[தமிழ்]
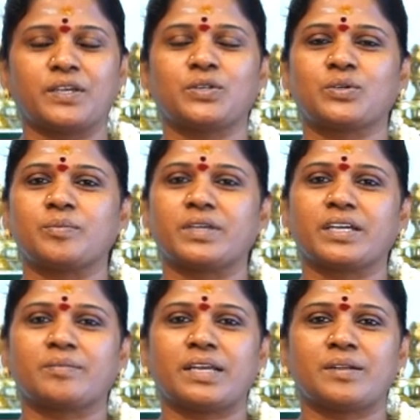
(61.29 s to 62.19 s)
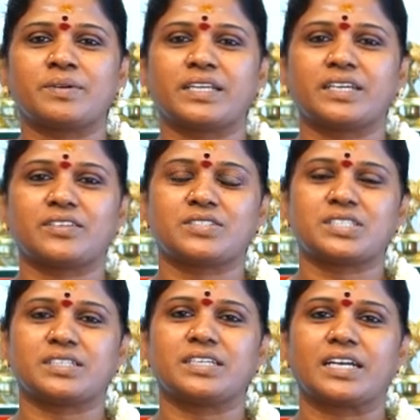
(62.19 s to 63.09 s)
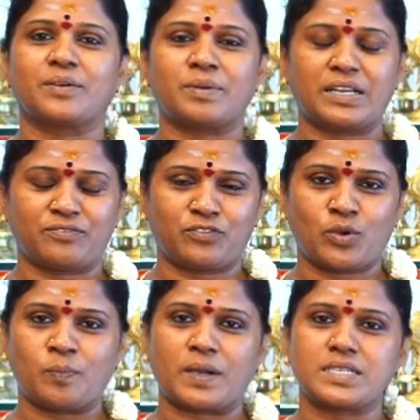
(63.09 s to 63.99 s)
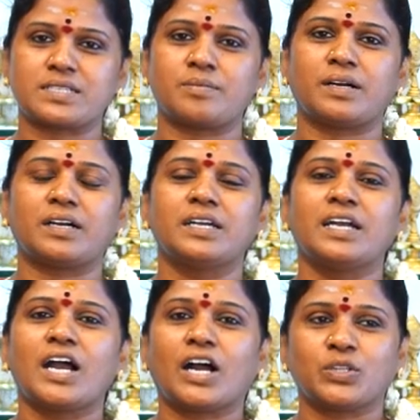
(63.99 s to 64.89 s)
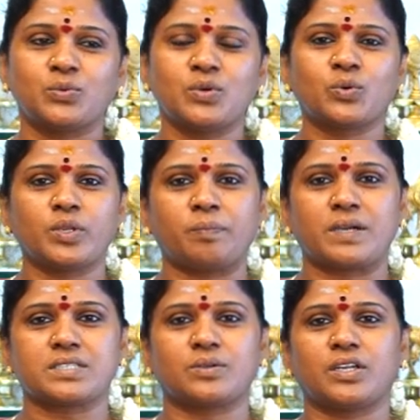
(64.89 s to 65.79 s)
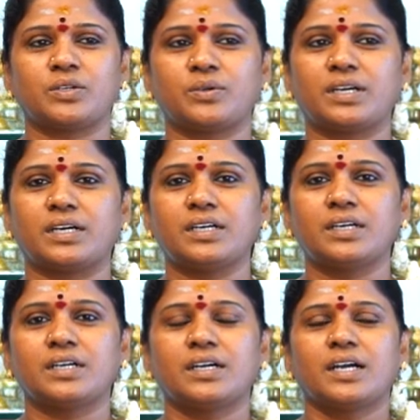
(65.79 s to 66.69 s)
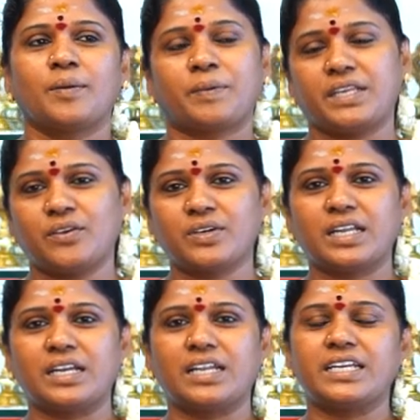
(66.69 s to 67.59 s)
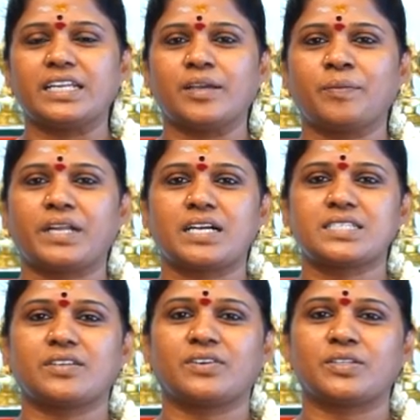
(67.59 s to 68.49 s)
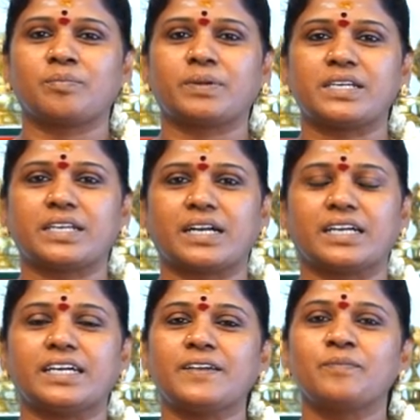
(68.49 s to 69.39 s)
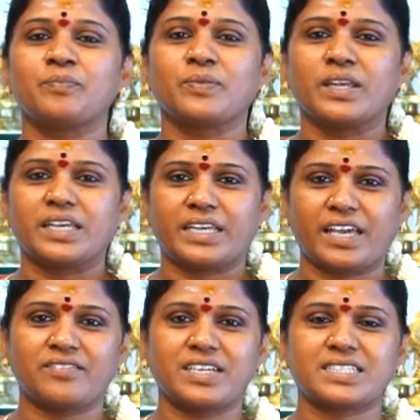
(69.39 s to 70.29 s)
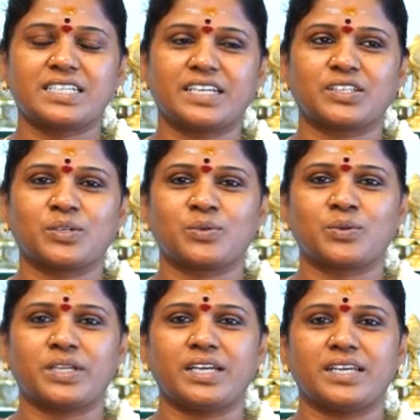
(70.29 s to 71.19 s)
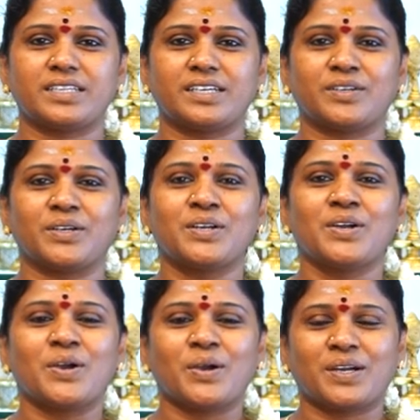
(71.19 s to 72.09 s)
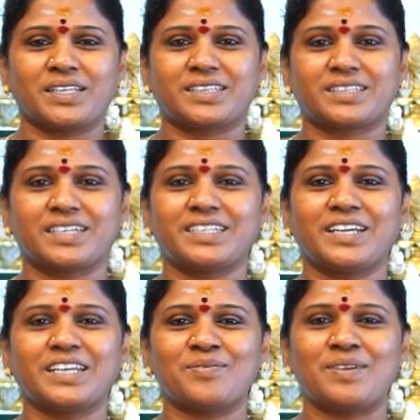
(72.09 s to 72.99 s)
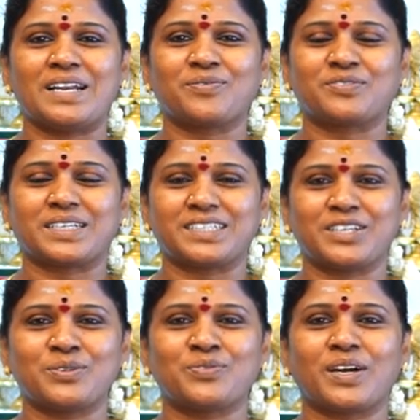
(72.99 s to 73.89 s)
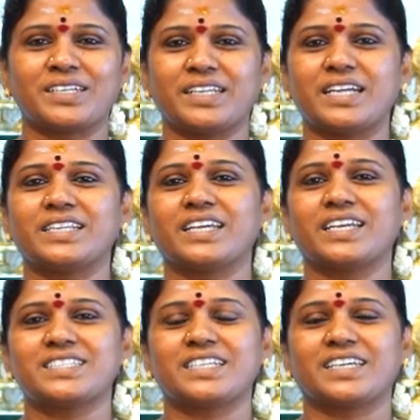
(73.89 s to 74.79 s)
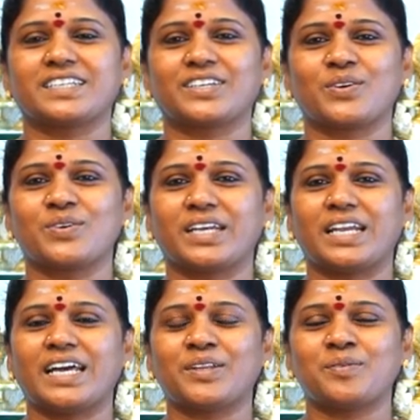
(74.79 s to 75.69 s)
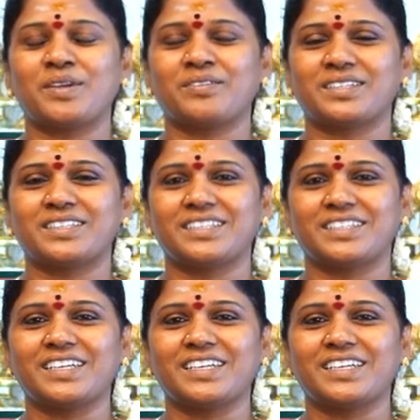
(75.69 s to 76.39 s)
பேருக்கும் எங்கள் மேலே மரியாதை வச்சு எங்கள் மேலே இவ்வளோ பாசமாக அதுவும் குறிப்பாக சொல்லணுன்னா பெரியவங்க எல்லாம் நிறைய பேர் ஆசீர்வாதம் பண்ணுறாங்க என் வயசில் இருக்கக்கூடிய அந்த தேர்ட்டிக்கு மேலே தேர்ட்டி டு ஃபார்ட்டி அந்த ஏஜில் இருக்கிறவங்க எல்லாருமே வந்து